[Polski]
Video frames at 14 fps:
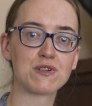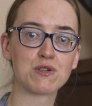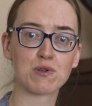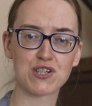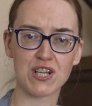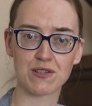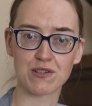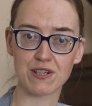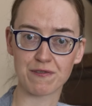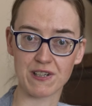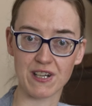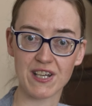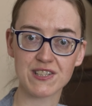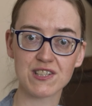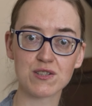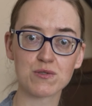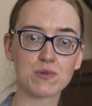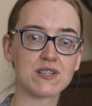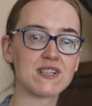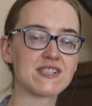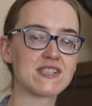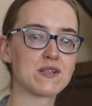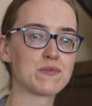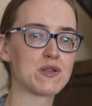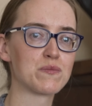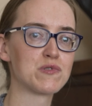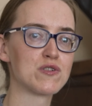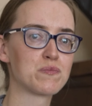wygłaszano referaty, które
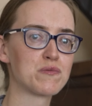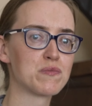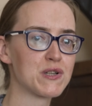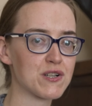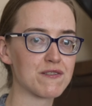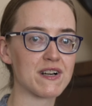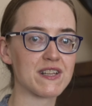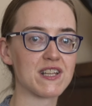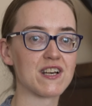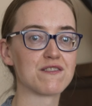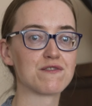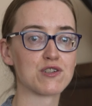następnie były publikowane